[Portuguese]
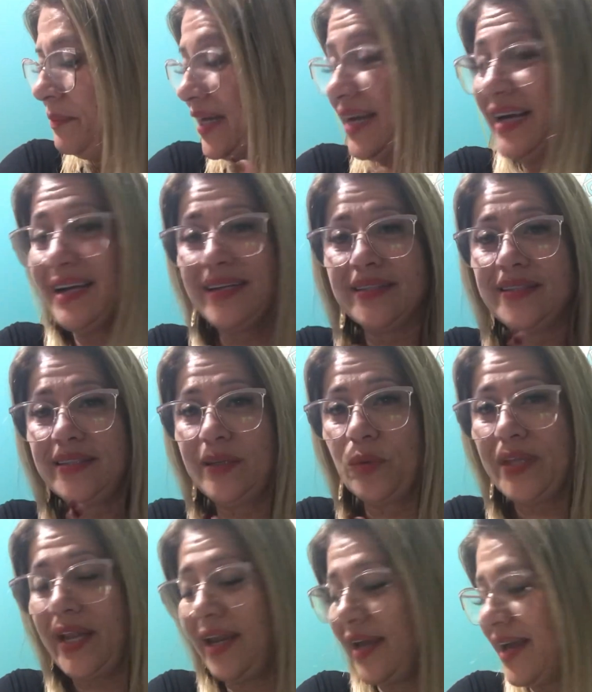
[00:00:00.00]
Minha garganta
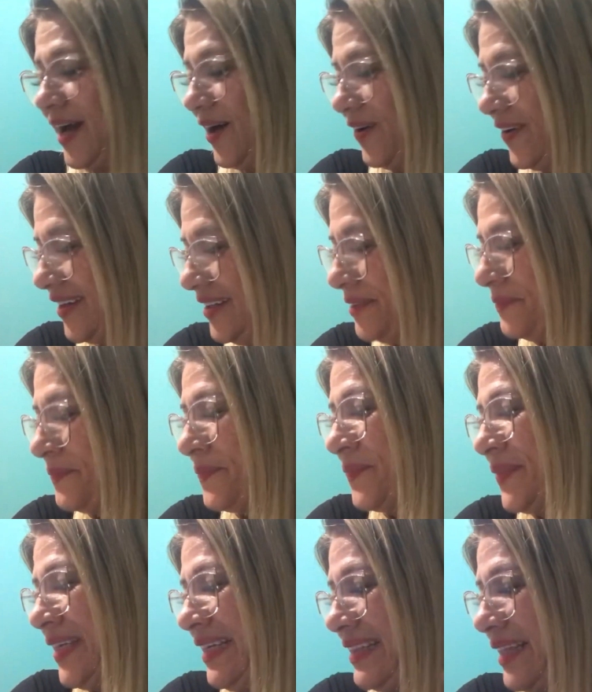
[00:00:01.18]
não tá legal.
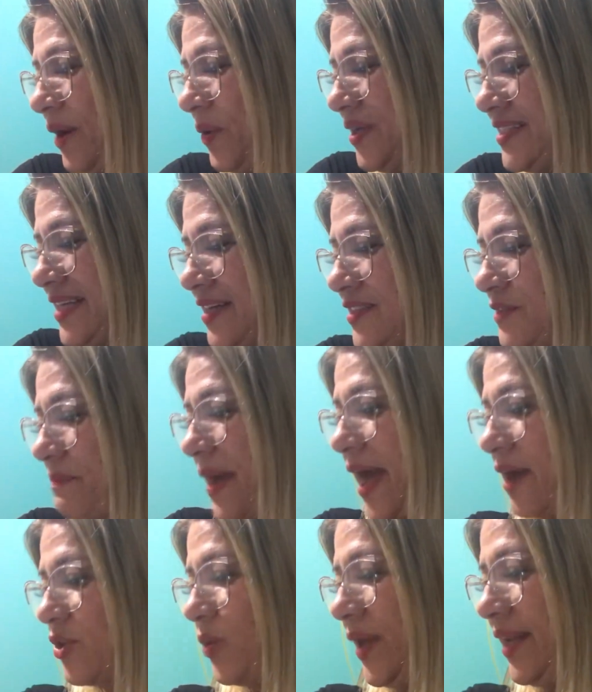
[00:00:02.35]
Então esse
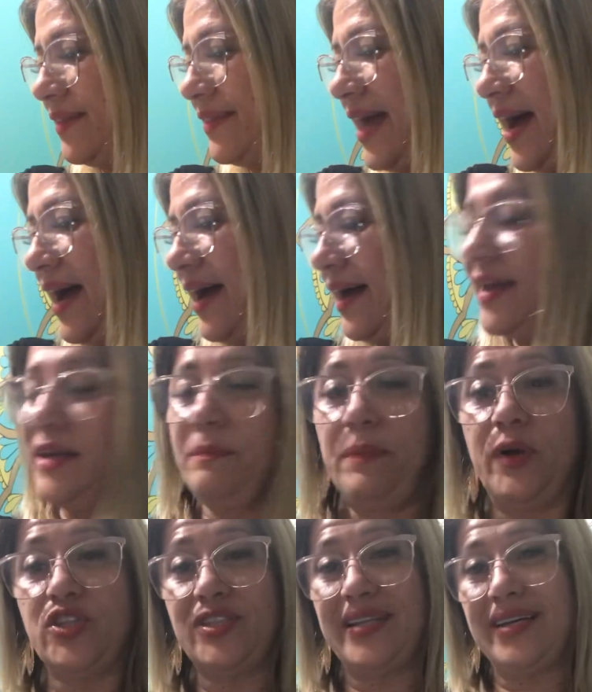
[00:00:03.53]
aspecto ele dá, ele
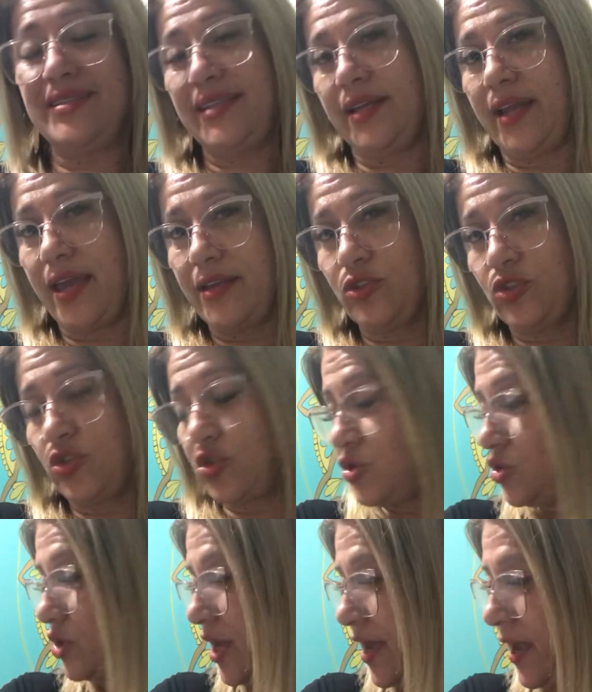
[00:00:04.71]
pode trazer aí
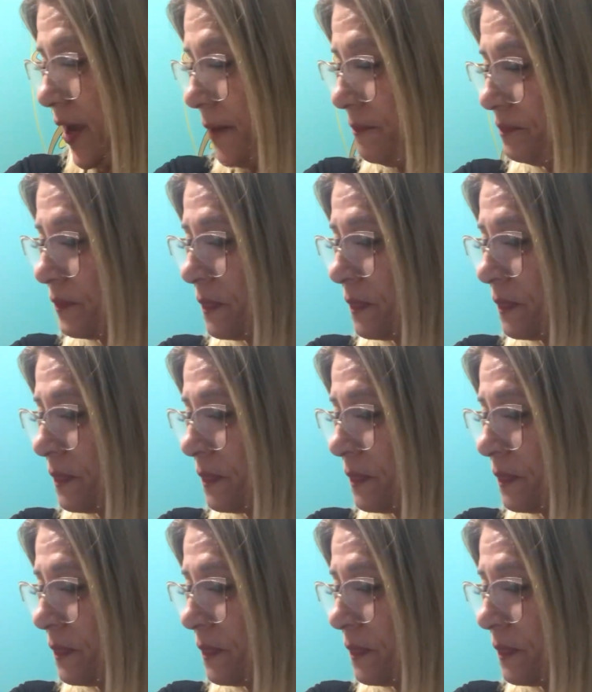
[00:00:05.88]
é,